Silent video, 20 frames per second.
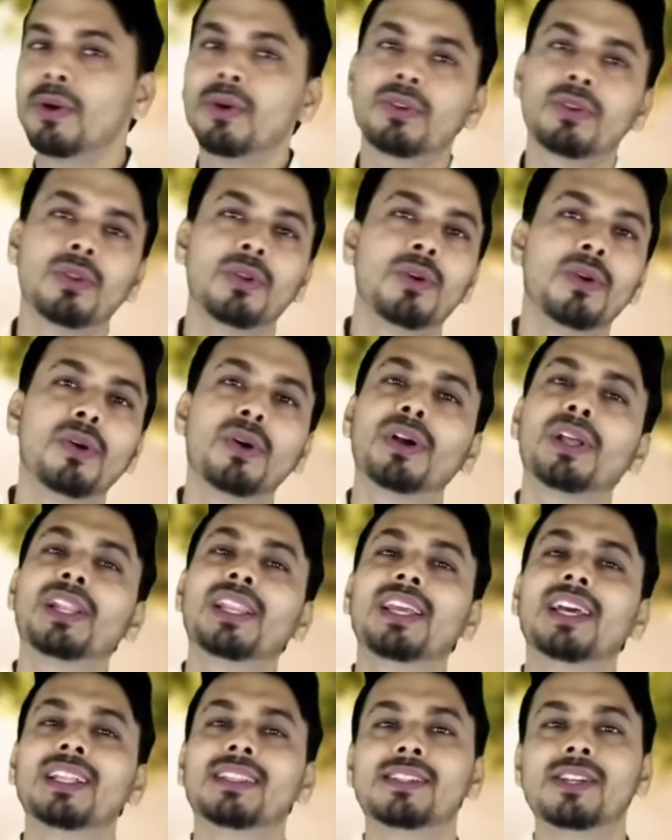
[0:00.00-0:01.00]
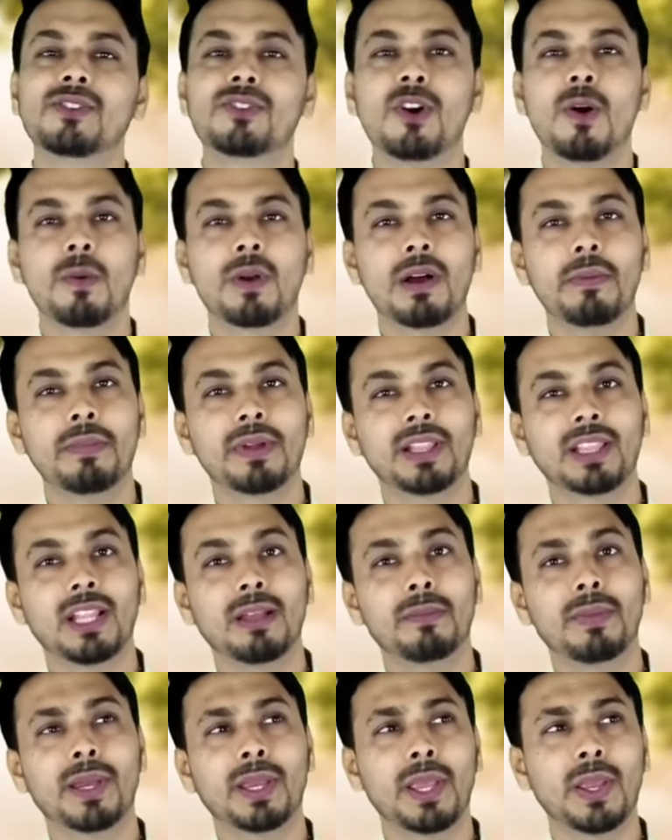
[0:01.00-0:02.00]
कुछ लोगों के लिए अच्छी जॉब का
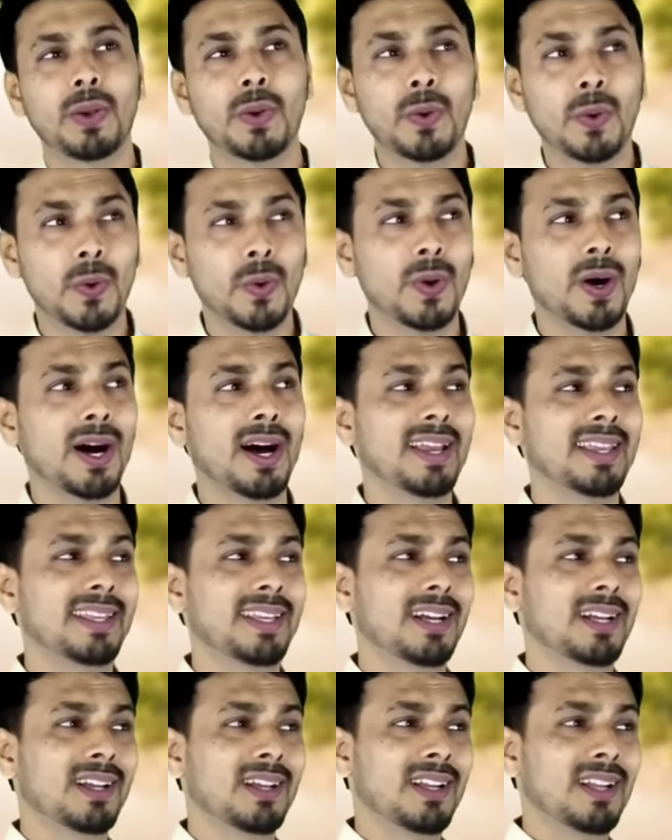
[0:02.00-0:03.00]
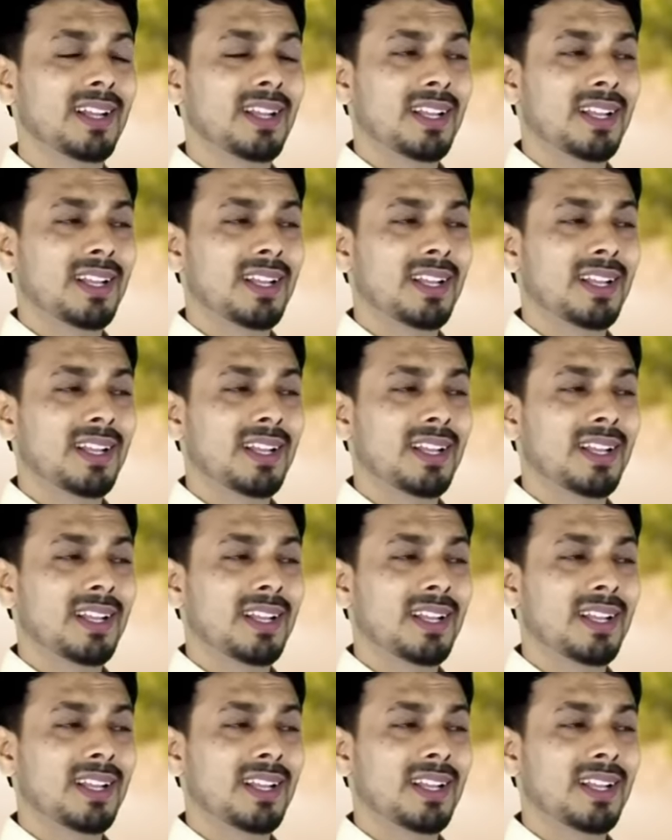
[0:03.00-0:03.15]
मतलब है कि गोवा या